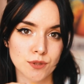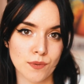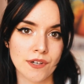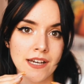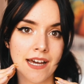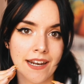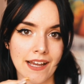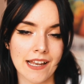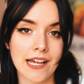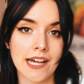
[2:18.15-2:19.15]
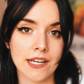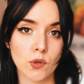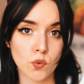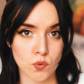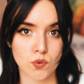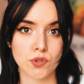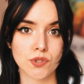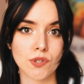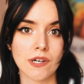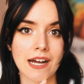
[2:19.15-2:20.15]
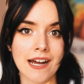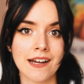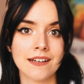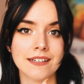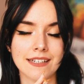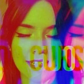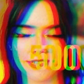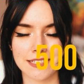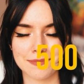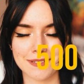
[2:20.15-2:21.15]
Os voy a regalar un curso a 500